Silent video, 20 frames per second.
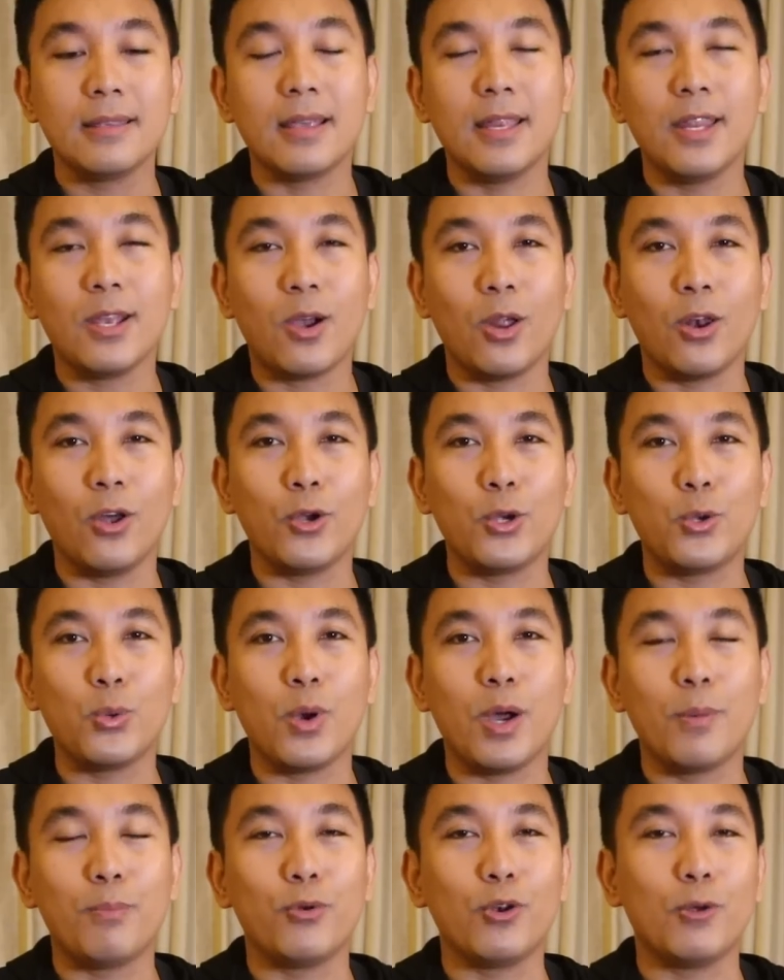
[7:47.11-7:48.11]
Jadi kalau
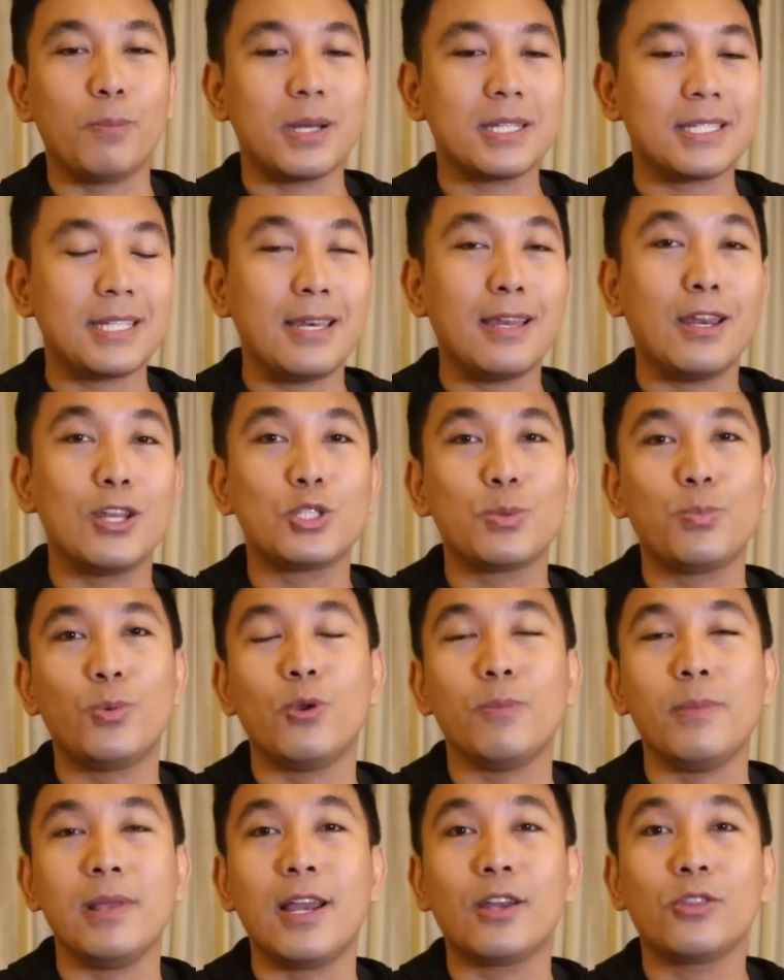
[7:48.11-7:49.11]
20% dari 10
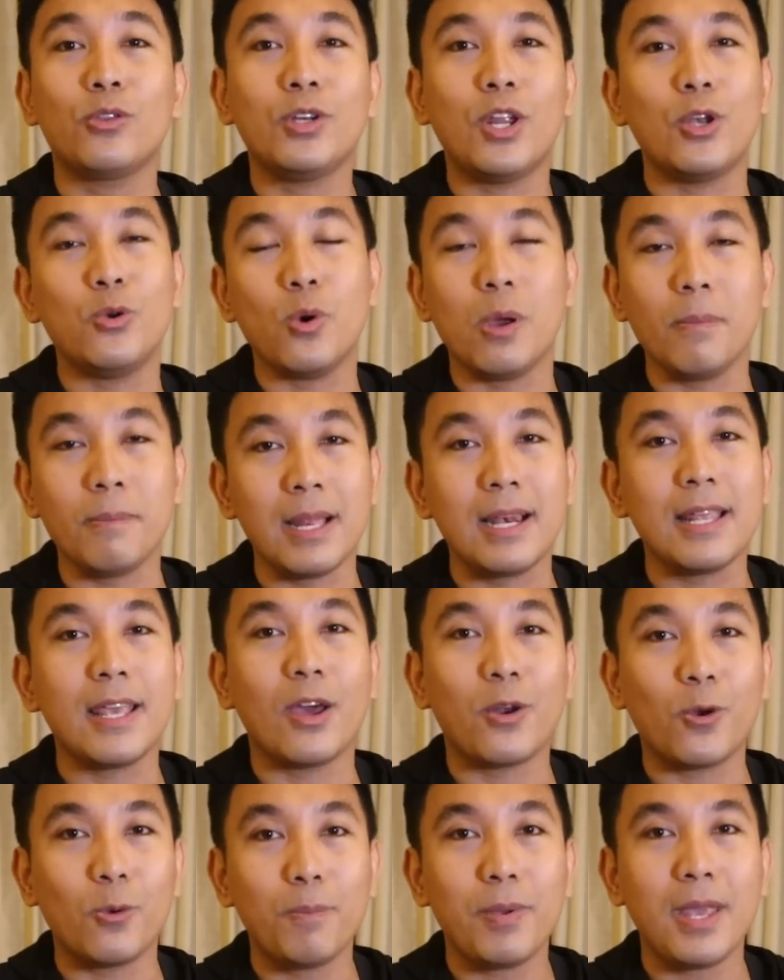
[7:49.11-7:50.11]
miliar itu udah 2
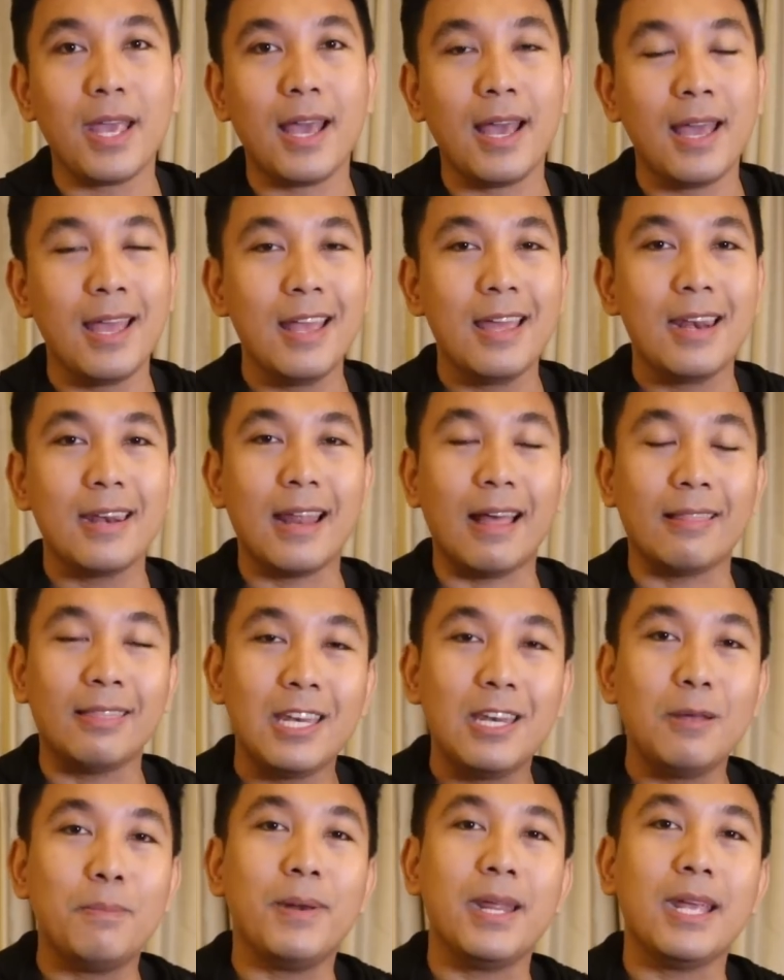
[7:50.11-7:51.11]
miliar rupiah
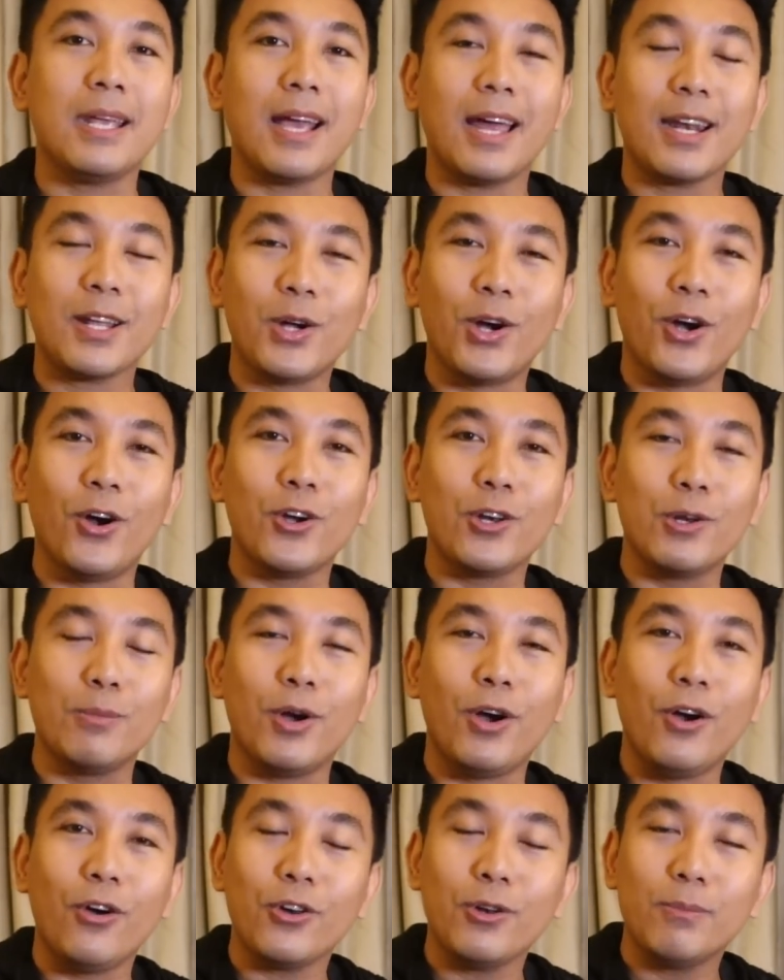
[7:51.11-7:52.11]
nanti diberikan ke
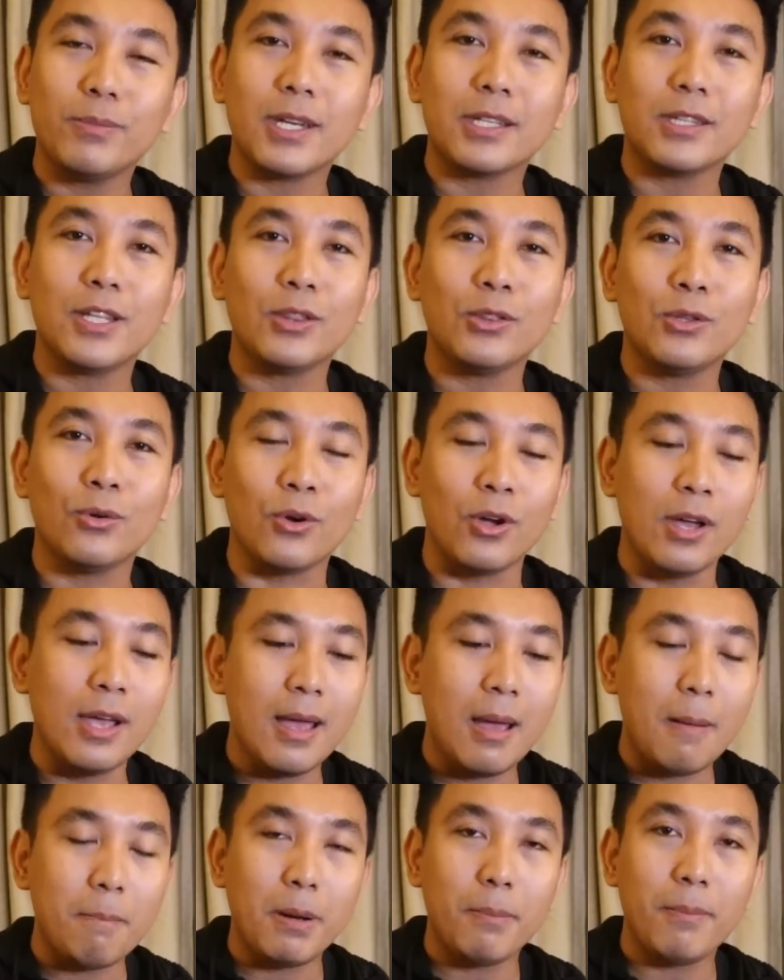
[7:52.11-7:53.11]
oknum-oknum tertentu.
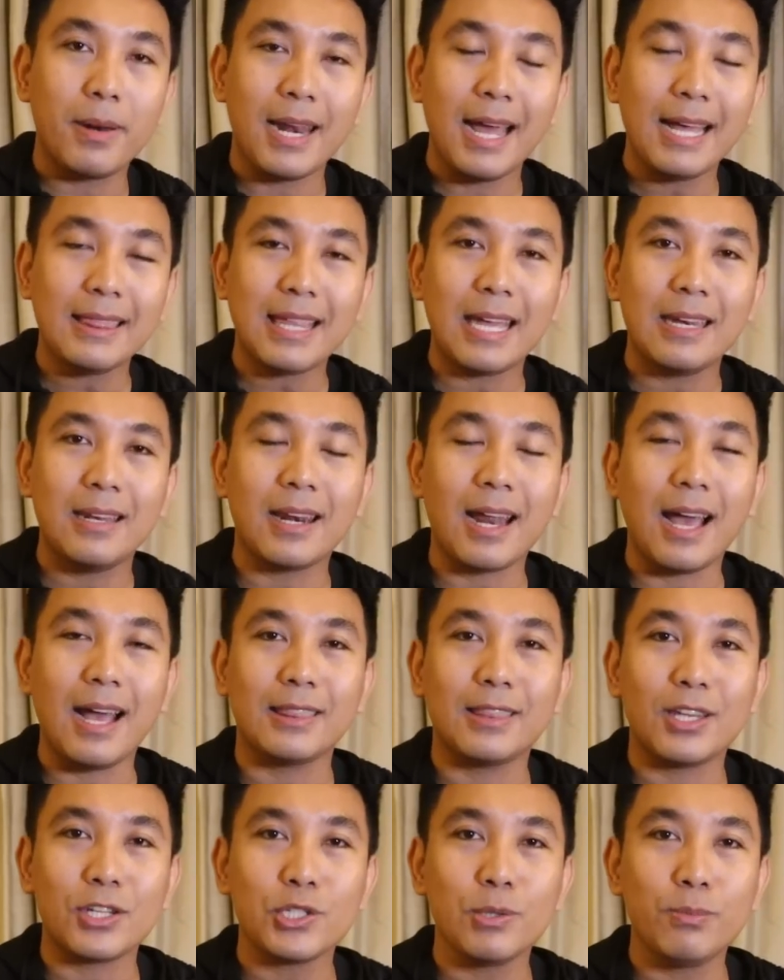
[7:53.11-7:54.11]
Pemenang tender
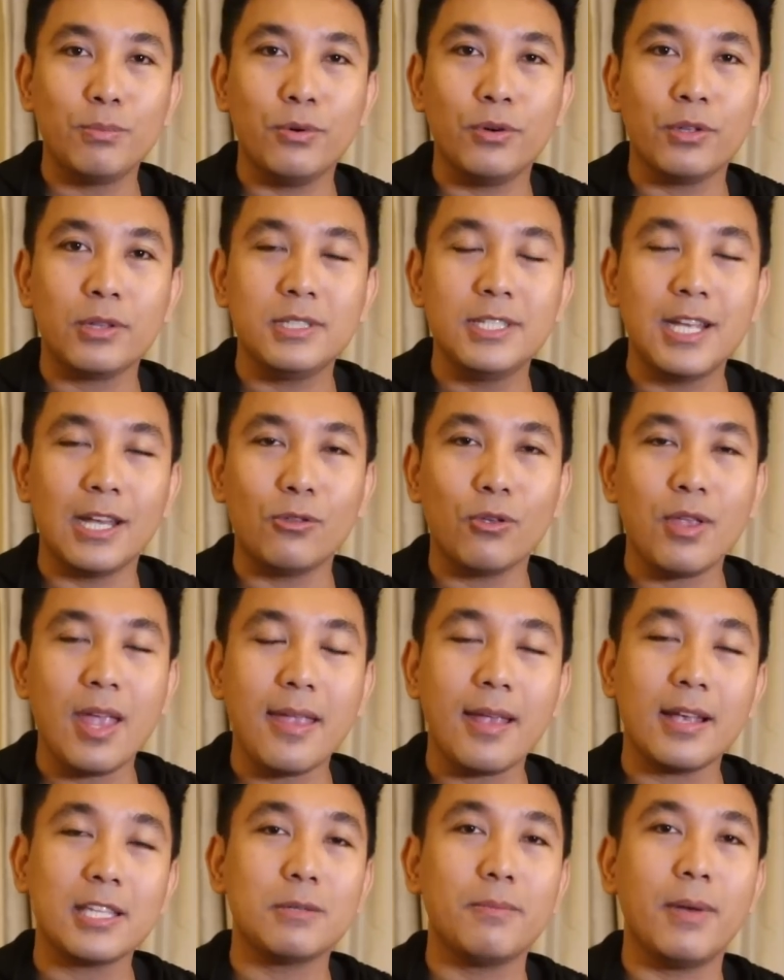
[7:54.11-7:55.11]
A tersebut
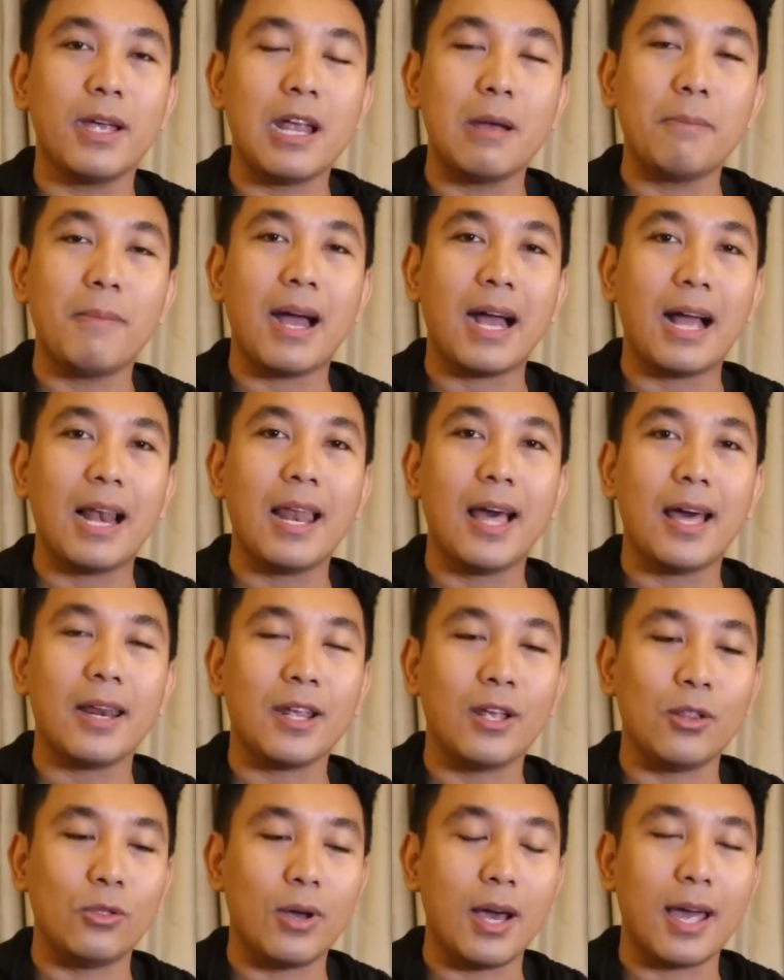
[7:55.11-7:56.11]
jatuhnya hanya sebagai
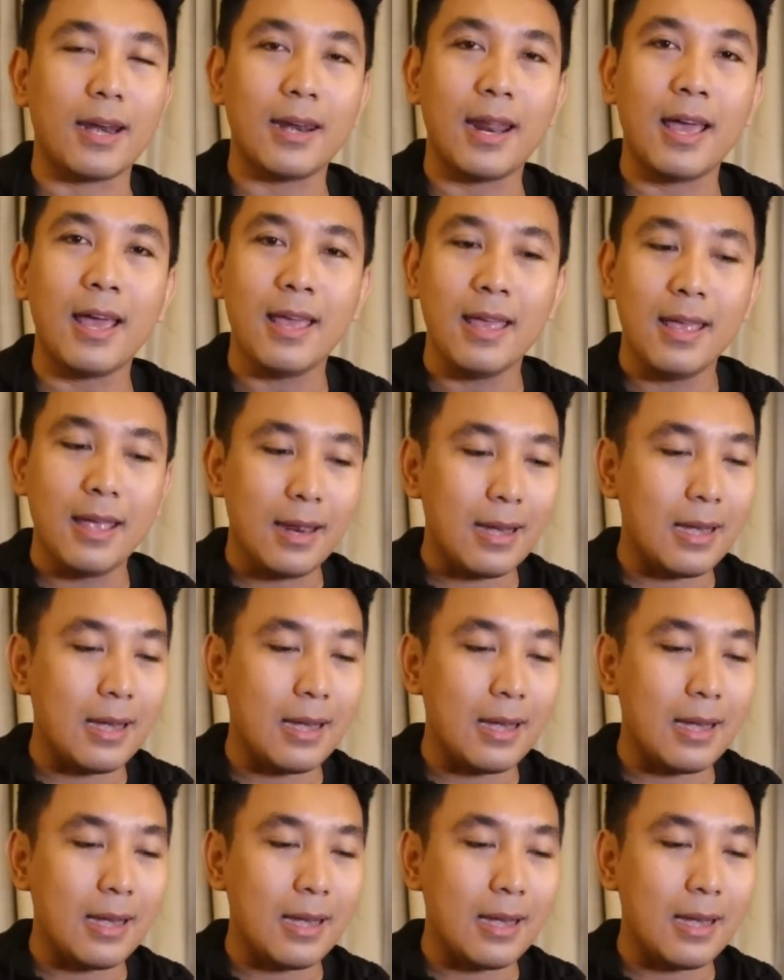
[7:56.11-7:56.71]
makelar gitu karena